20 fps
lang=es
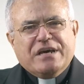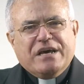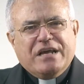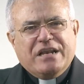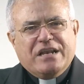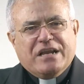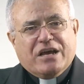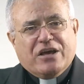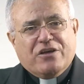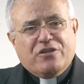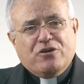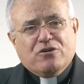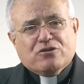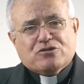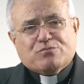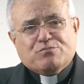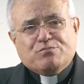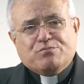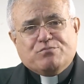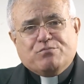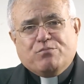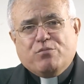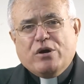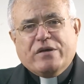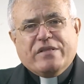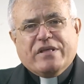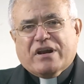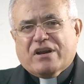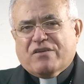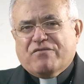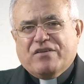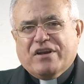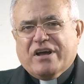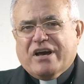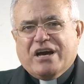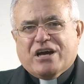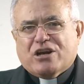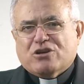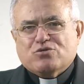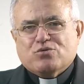en la que Dios pueda
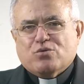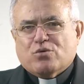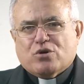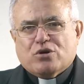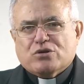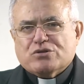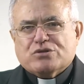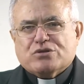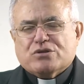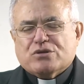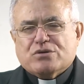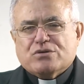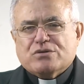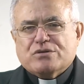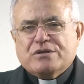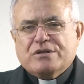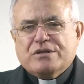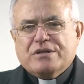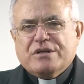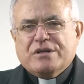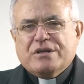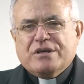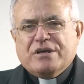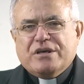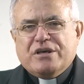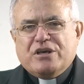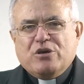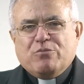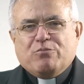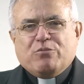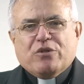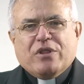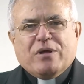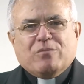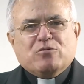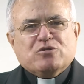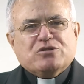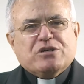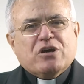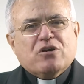reflejar su rostro y
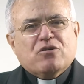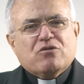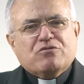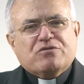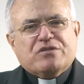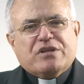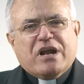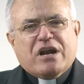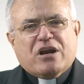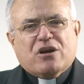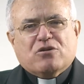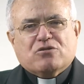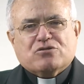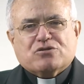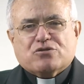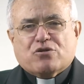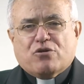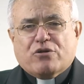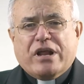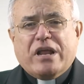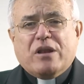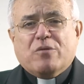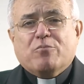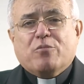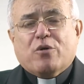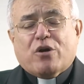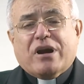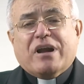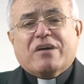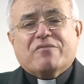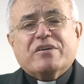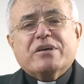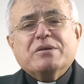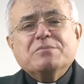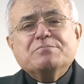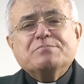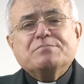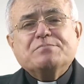podamos encontrarnos con Él por la fe?